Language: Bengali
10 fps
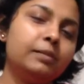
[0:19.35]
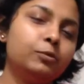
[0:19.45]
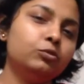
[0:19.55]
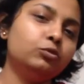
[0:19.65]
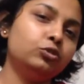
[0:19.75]

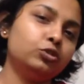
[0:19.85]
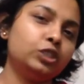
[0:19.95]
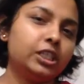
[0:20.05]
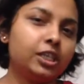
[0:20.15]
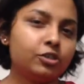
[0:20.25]
এবং
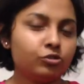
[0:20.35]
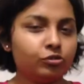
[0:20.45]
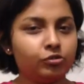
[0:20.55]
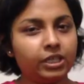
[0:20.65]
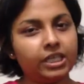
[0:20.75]
উচ্চশিক্ষার
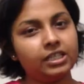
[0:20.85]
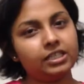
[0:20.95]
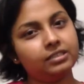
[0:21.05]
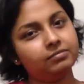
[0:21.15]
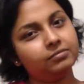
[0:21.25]
জন্য এখানে
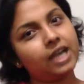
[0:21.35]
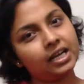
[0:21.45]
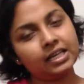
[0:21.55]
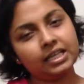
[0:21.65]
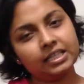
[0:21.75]

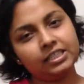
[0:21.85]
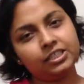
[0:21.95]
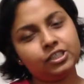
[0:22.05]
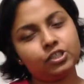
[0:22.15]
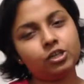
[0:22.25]
থাকাকালীন
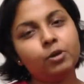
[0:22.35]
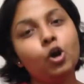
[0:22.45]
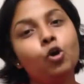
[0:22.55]
যেসব